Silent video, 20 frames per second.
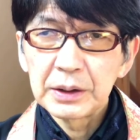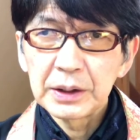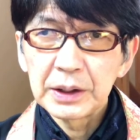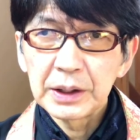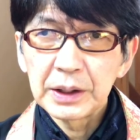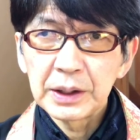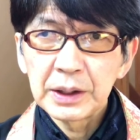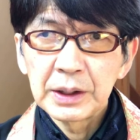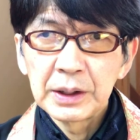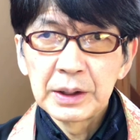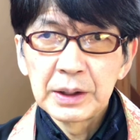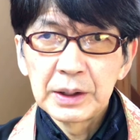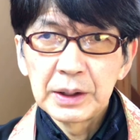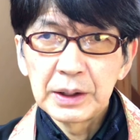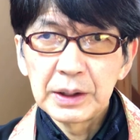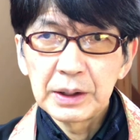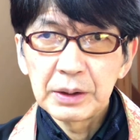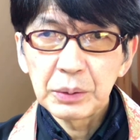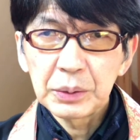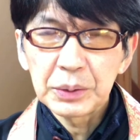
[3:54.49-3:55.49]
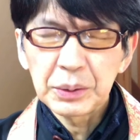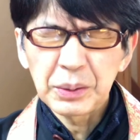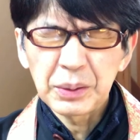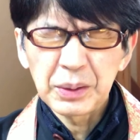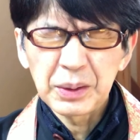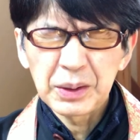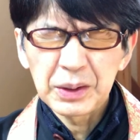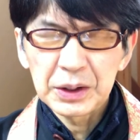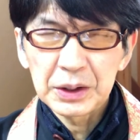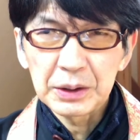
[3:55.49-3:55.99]
で
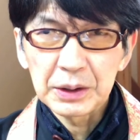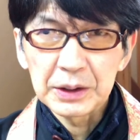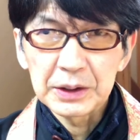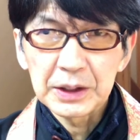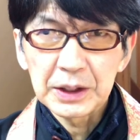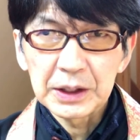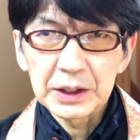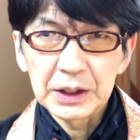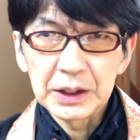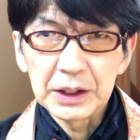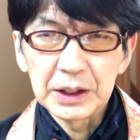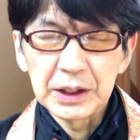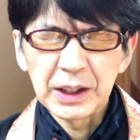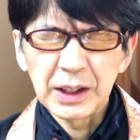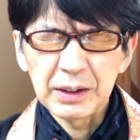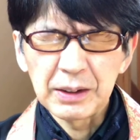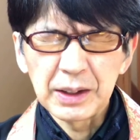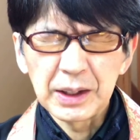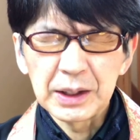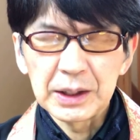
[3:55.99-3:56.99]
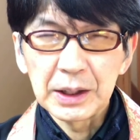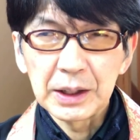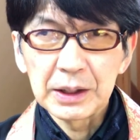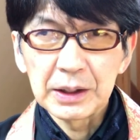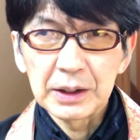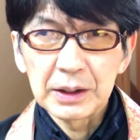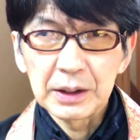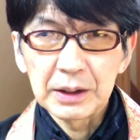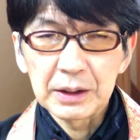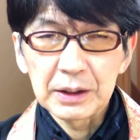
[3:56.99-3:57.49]
男の人が3人いはる間
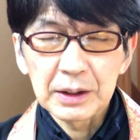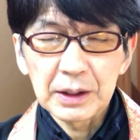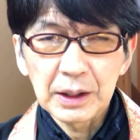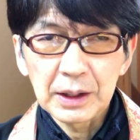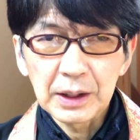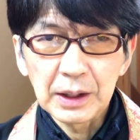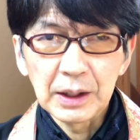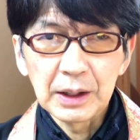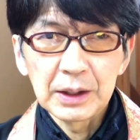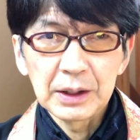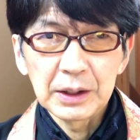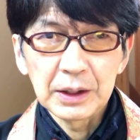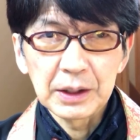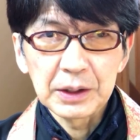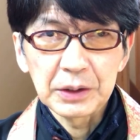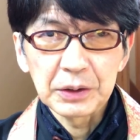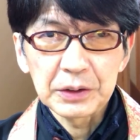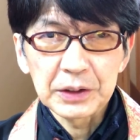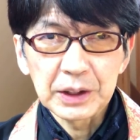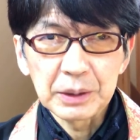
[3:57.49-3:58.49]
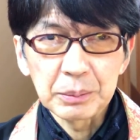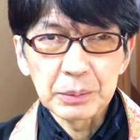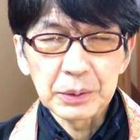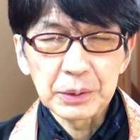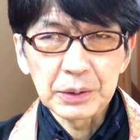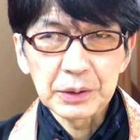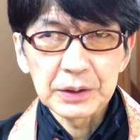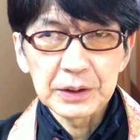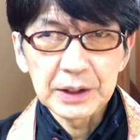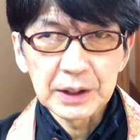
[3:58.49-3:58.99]
から与三
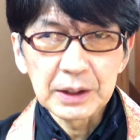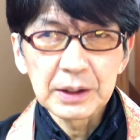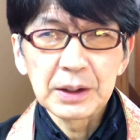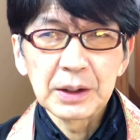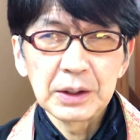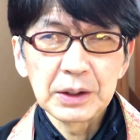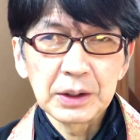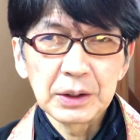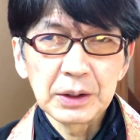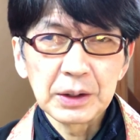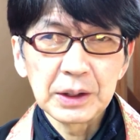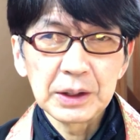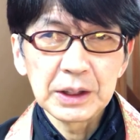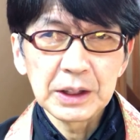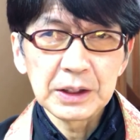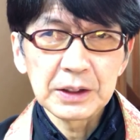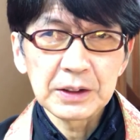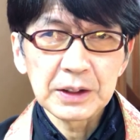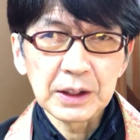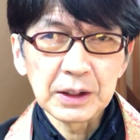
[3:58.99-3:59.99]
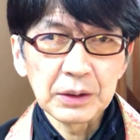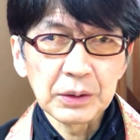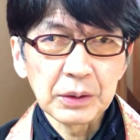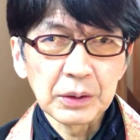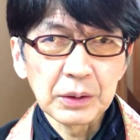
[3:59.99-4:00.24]
郎さんで兄さんの